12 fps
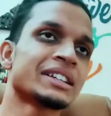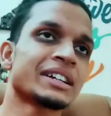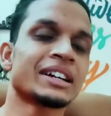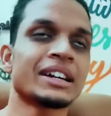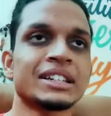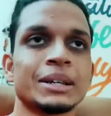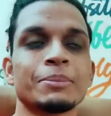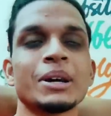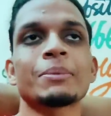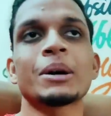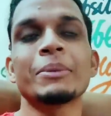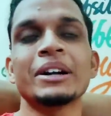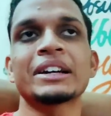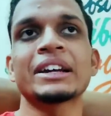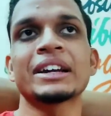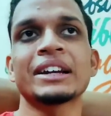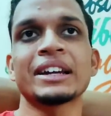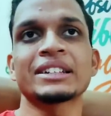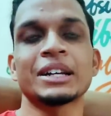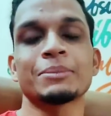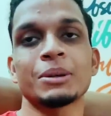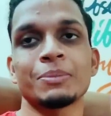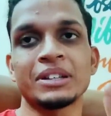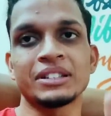याद रखना कि जब भी आप कमेंट करेंगे नेक्स्ट
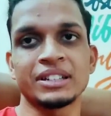टाइम से अपनी